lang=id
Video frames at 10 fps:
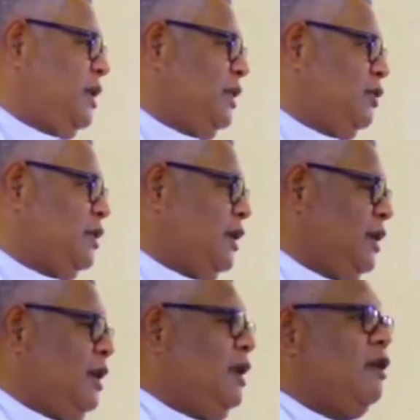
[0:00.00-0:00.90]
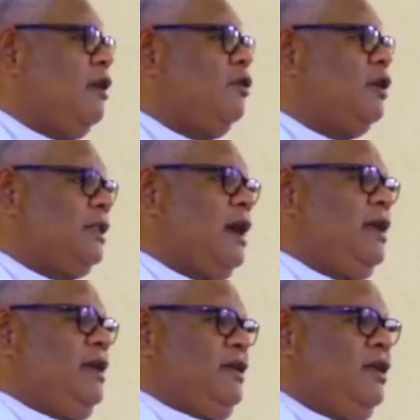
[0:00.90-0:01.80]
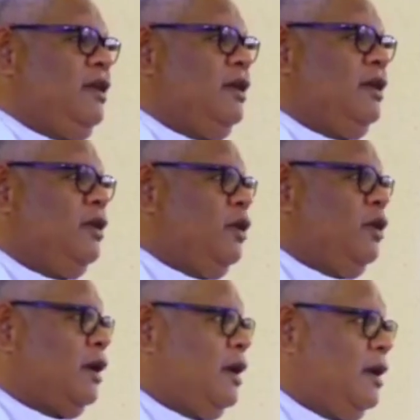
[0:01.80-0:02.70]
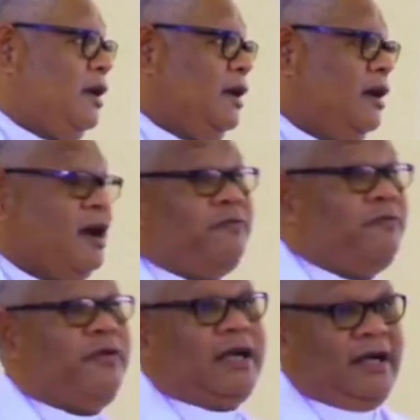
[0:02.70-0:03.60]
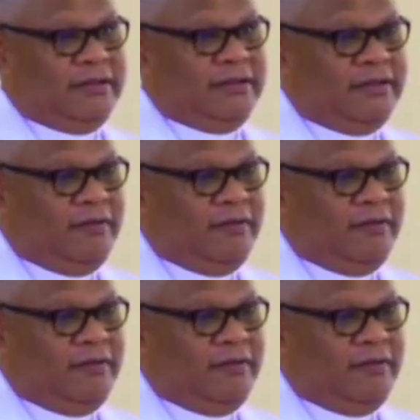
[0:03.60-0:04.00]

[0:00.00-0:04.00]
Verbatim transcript: kapan te ota kina na tangi oira na Afrika